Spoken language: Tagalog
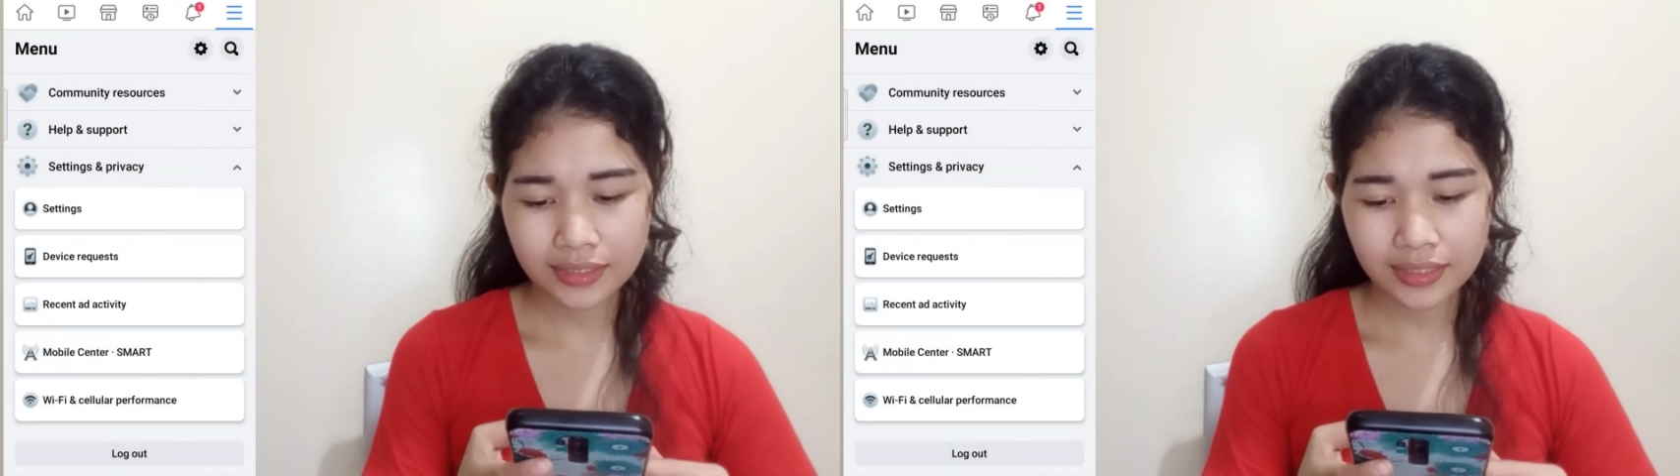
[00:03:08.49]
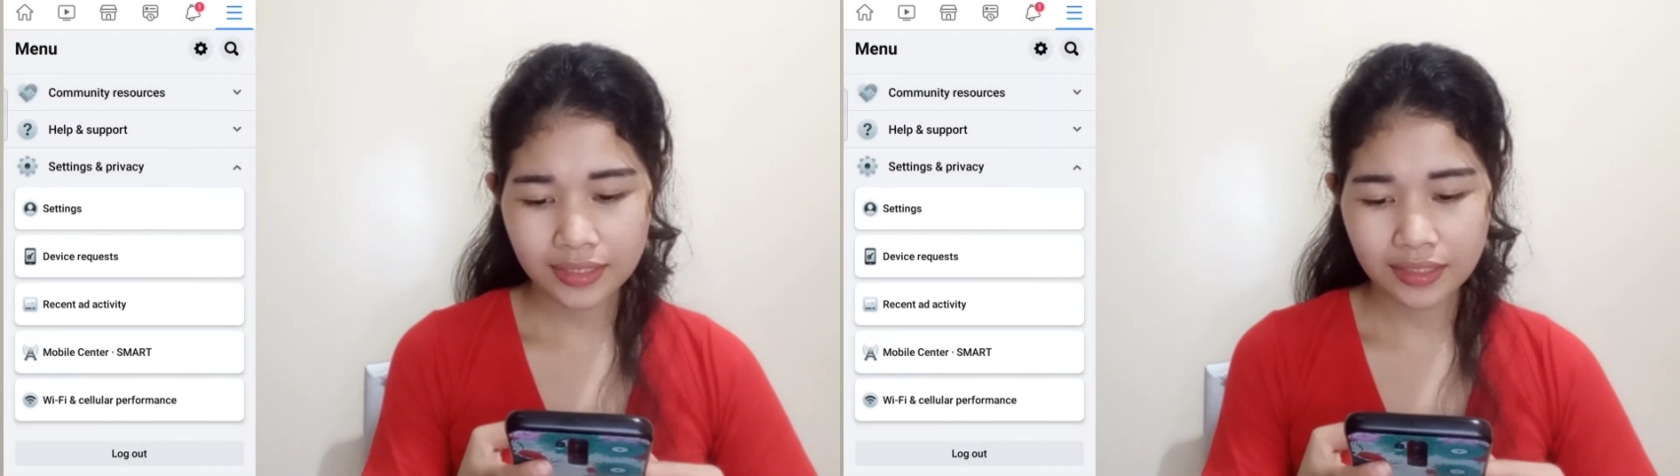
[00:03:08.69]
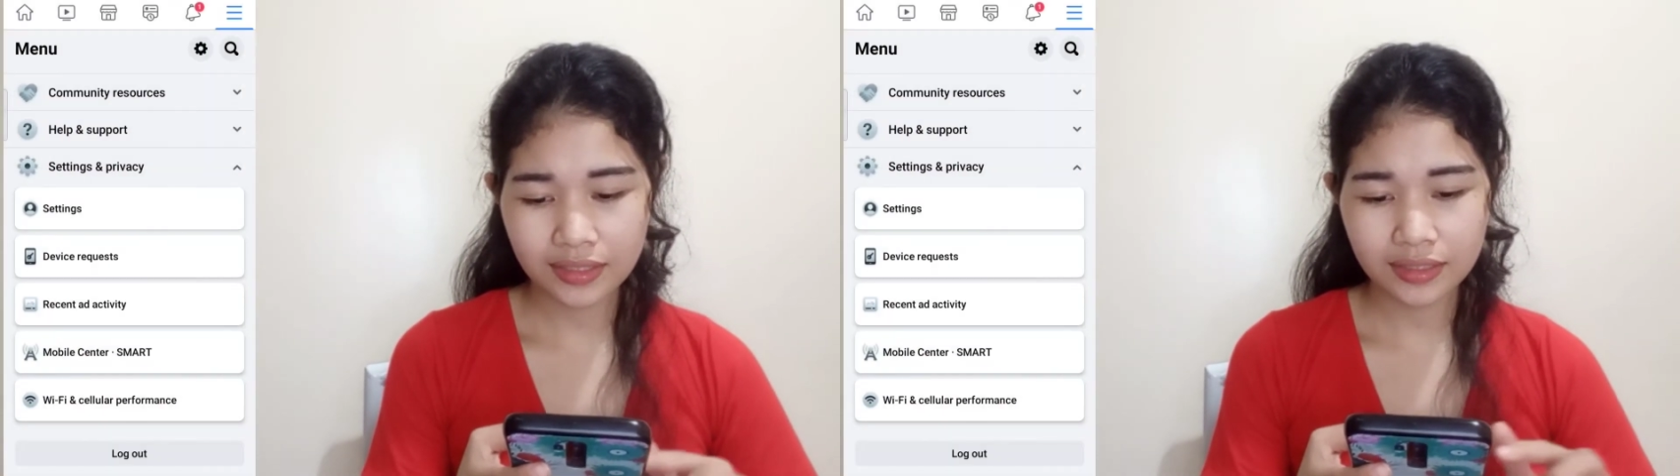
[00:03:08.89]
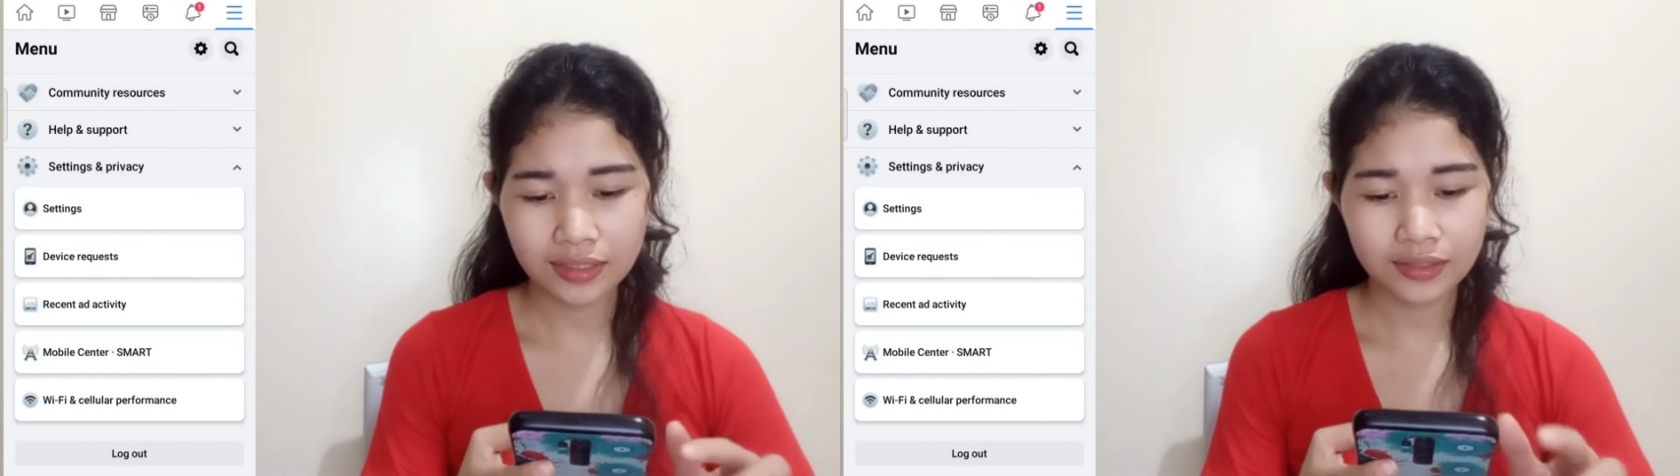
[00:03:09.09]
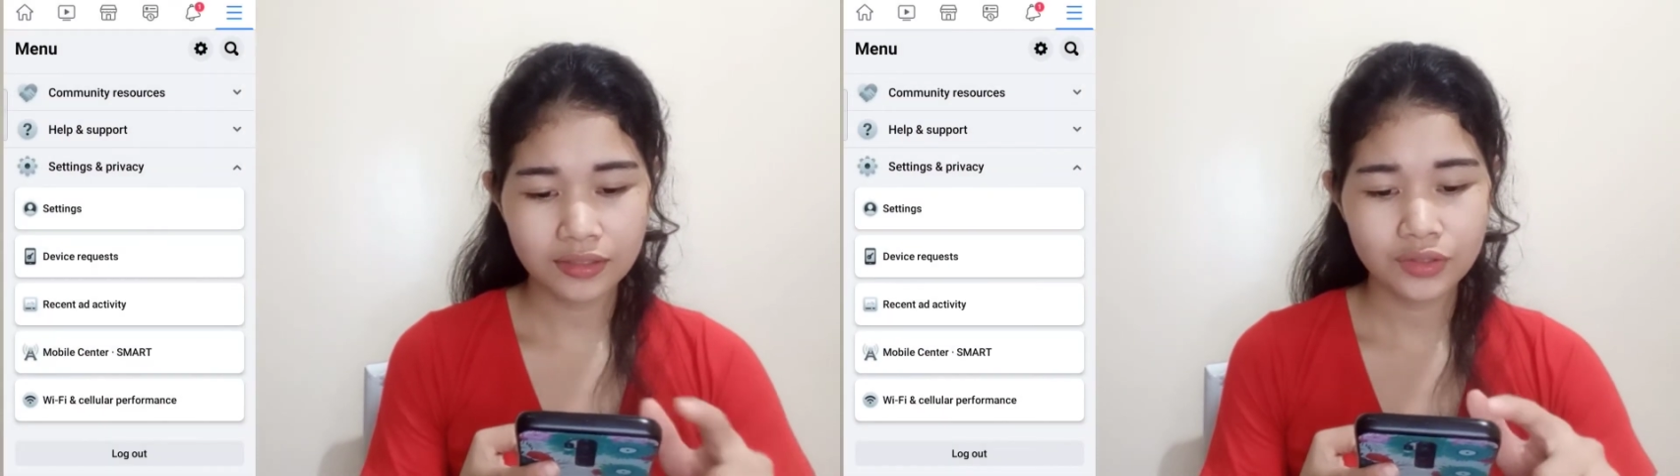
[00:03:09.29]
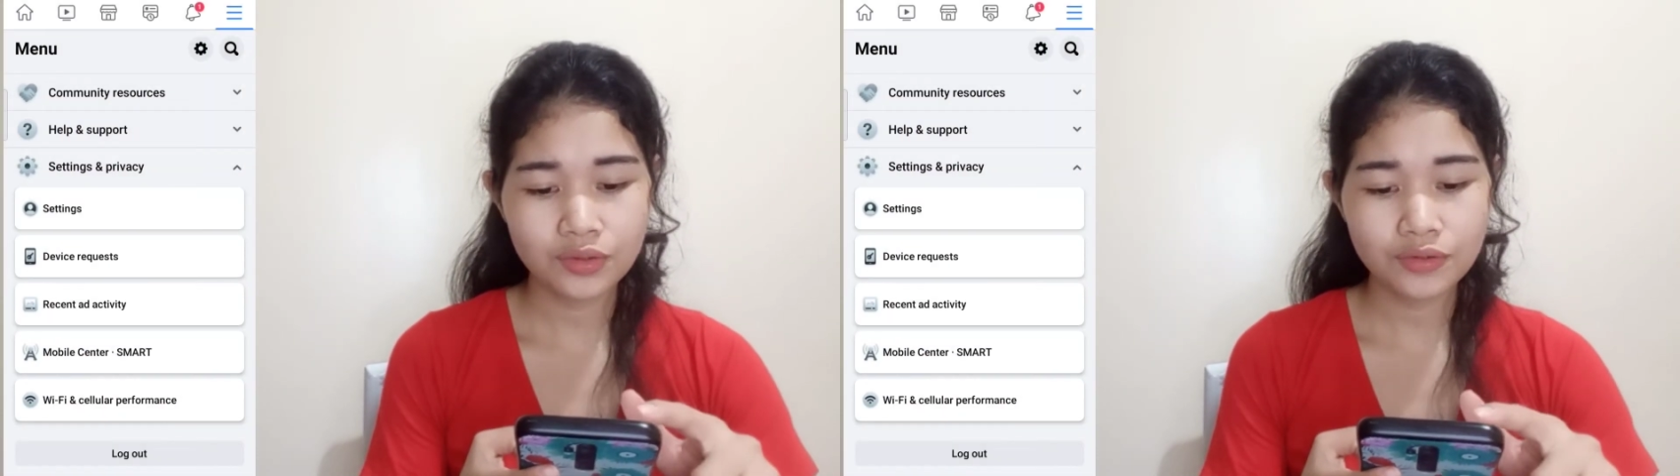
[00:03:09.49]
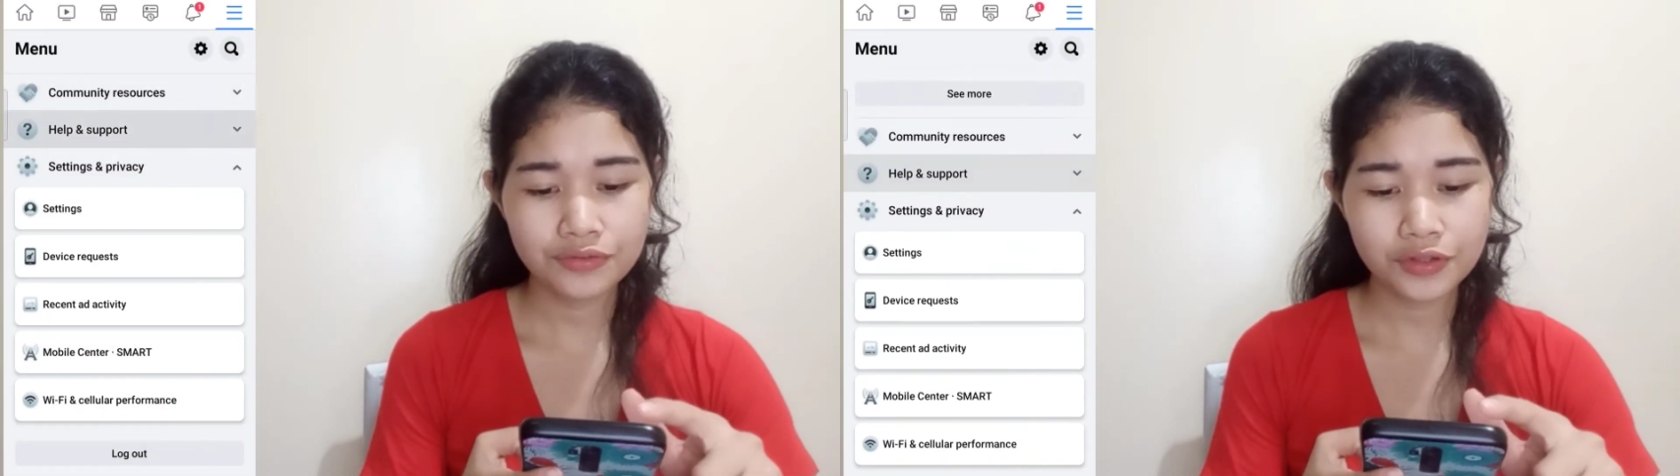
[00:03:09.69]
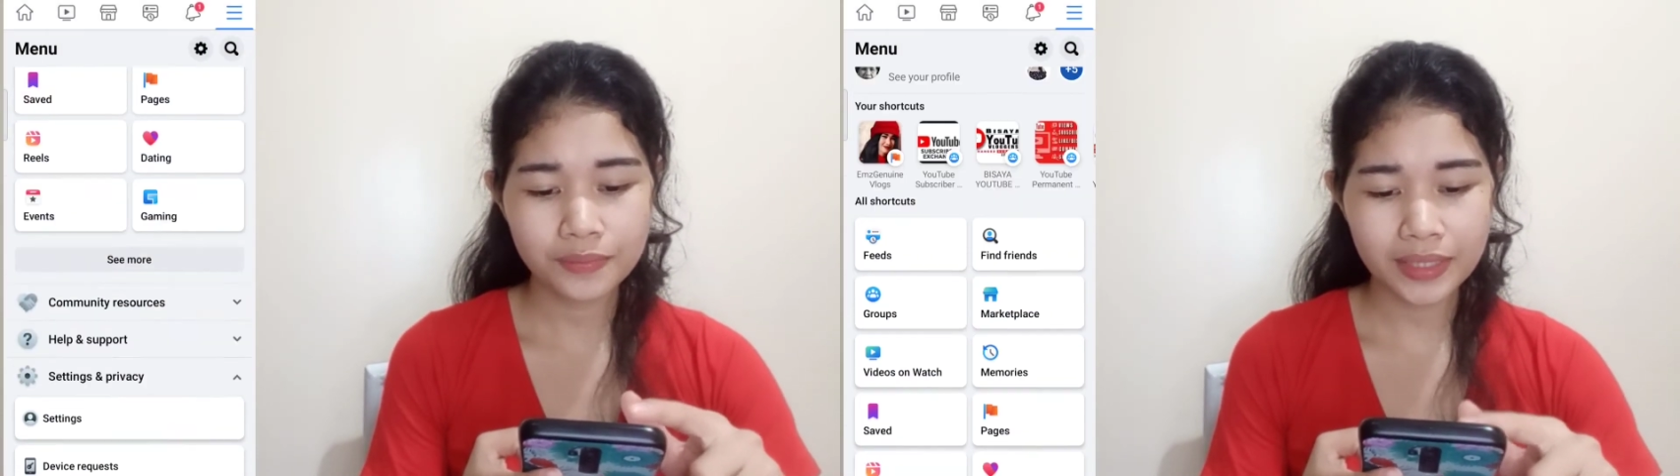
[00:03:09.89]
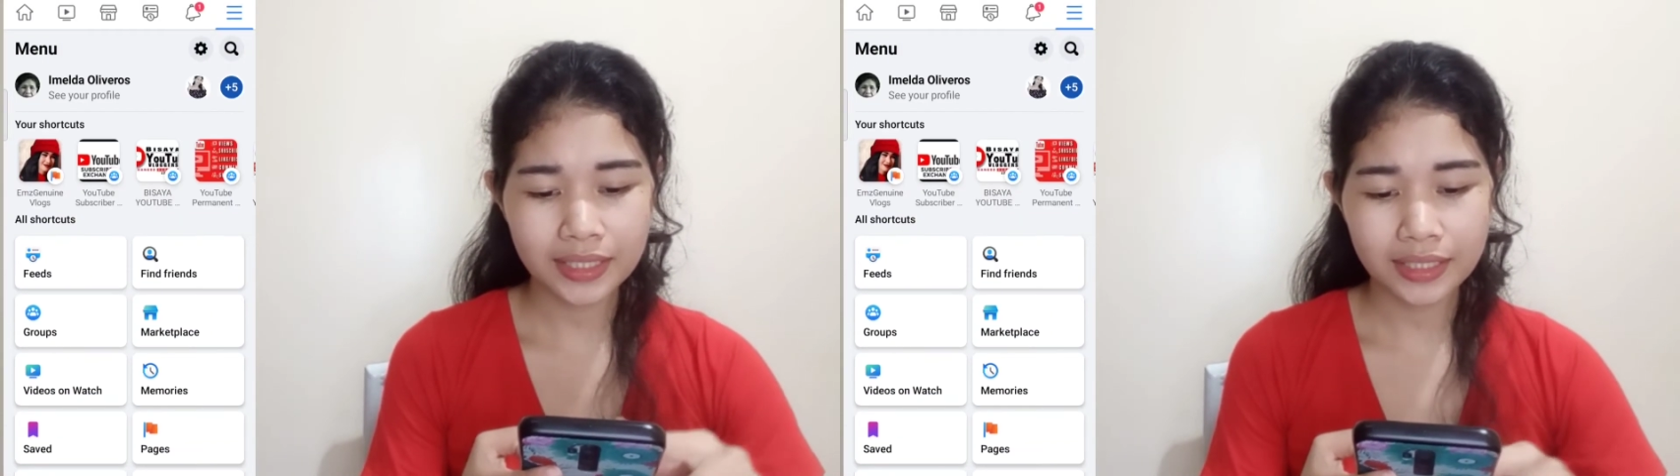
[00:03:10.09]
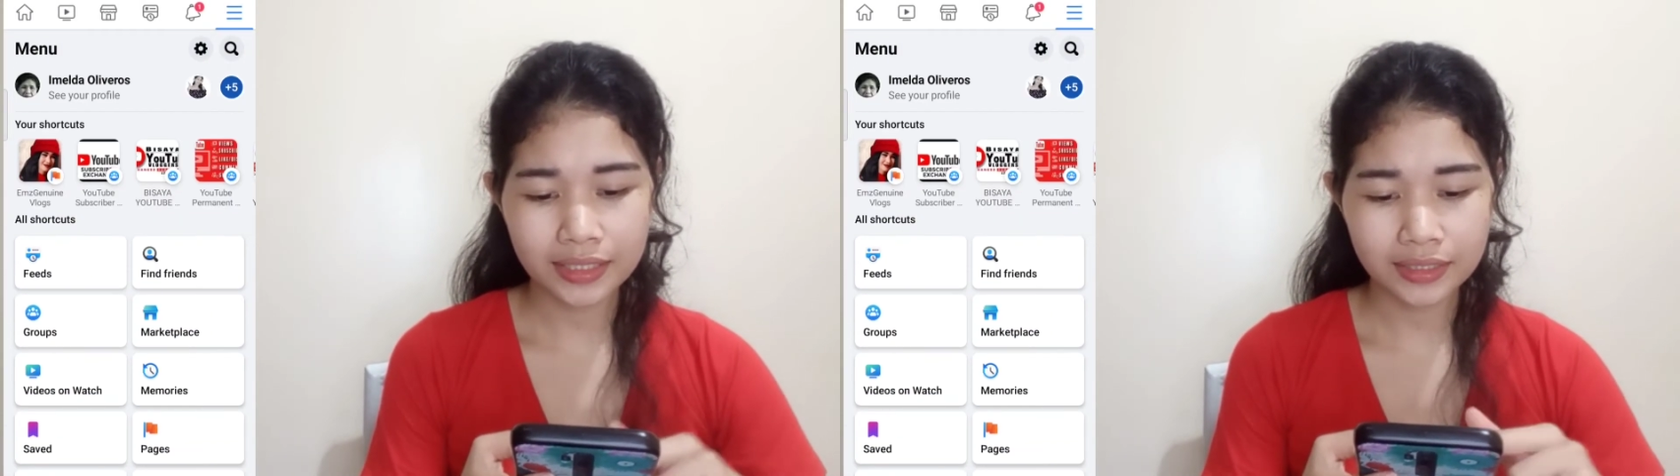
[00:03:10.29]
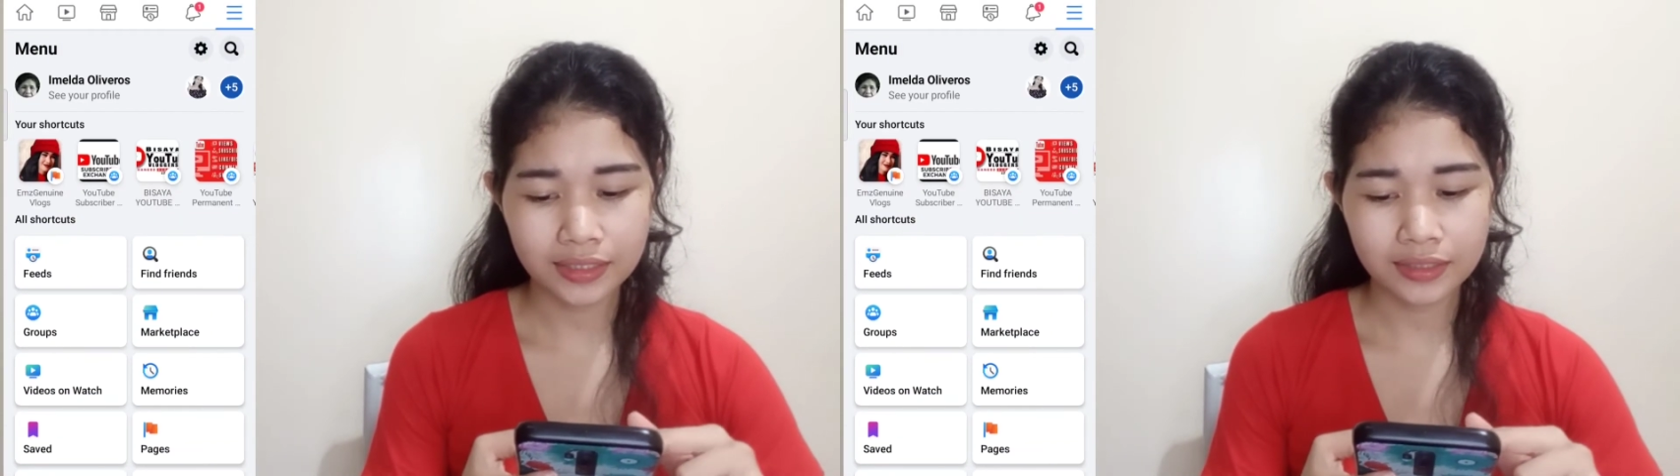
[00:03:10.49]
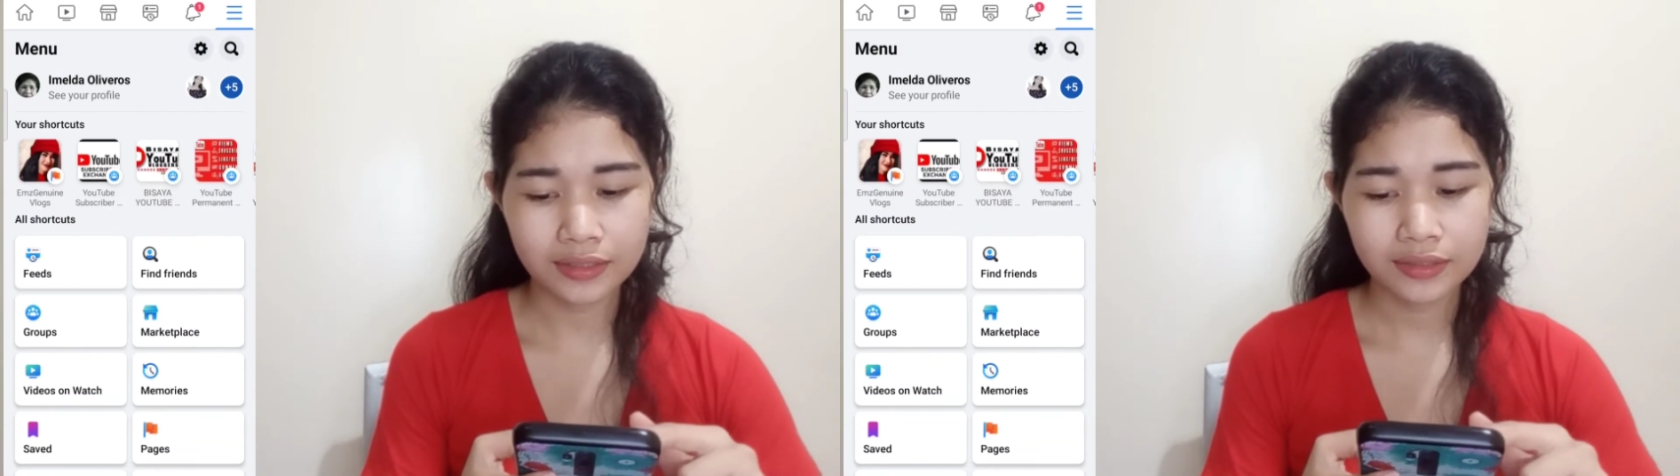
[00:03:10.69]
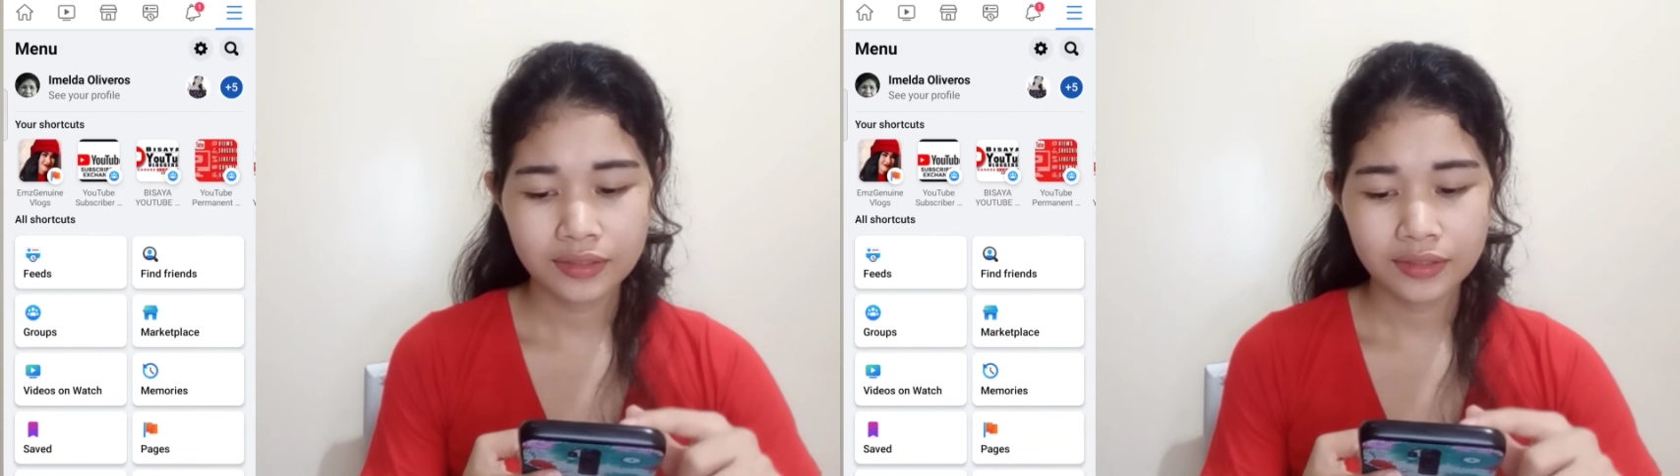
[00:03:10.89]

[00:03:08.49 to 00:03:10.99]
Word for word: tingnan natin yung profile natin